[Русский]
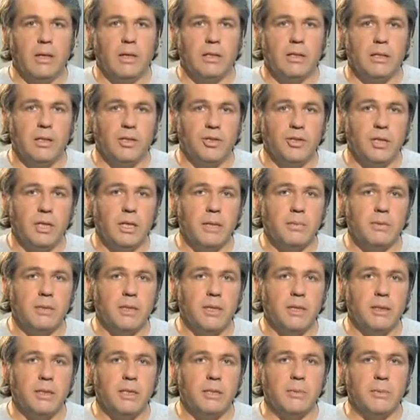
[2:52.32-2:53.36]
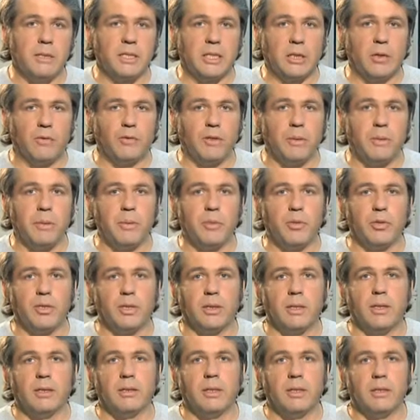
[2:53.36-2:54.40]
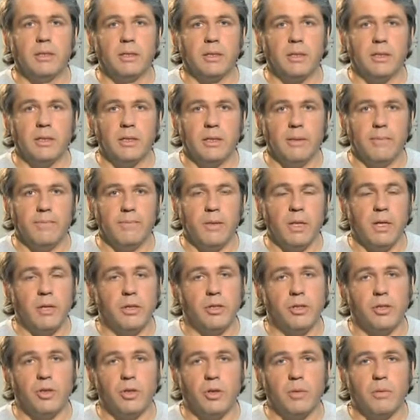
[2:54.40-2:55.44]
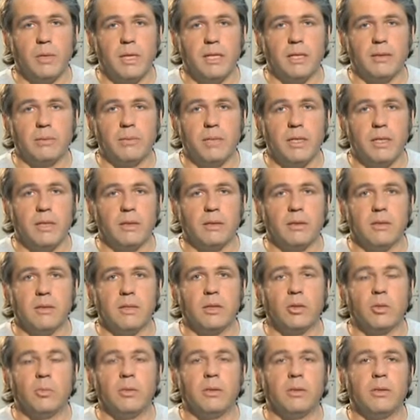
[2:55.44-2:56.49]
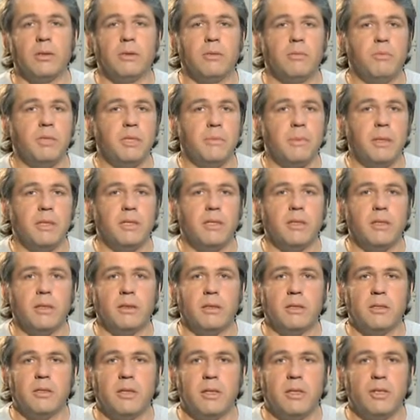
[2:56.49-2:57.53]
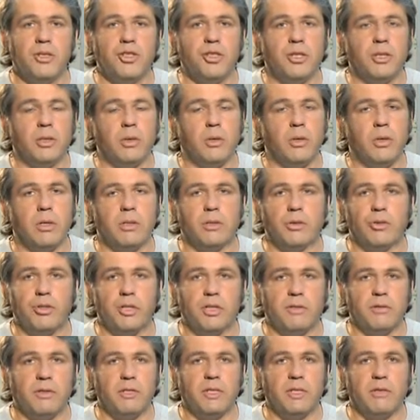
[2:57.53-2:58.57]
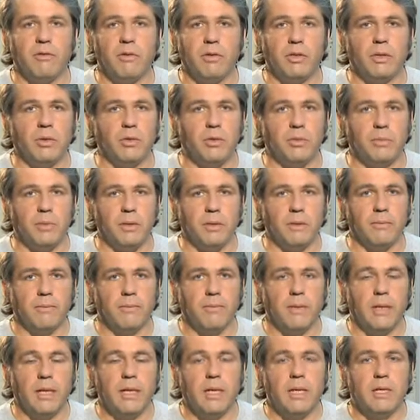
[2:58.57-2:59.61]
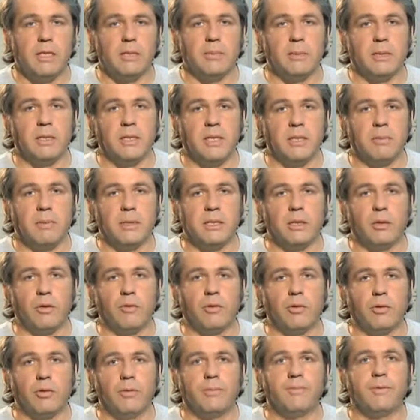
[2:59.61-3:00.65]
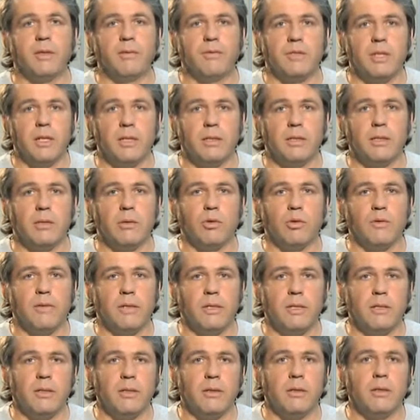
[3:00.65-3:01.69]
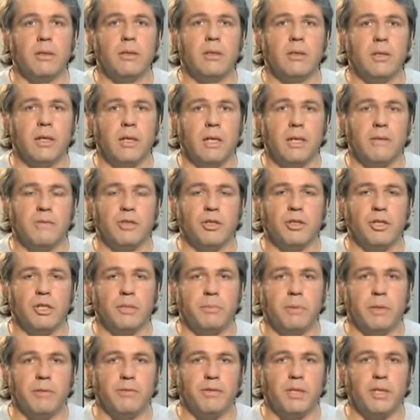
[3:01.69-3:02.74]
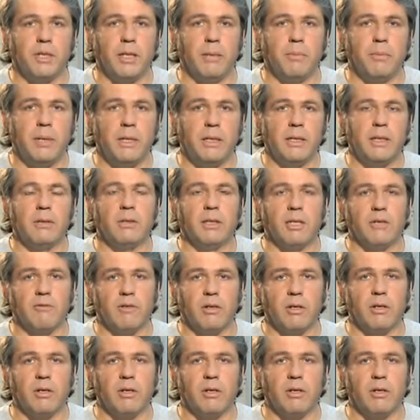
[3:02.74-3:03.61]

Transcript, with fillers: Сложнее обстояло с постановками мюзикла на сцене. Режиссер Майкл Беннет задумал беспрецедентное зрелище, но осуществить его не успел. Спасать постановку взялся руководитель королевской шекспировской компании Тревор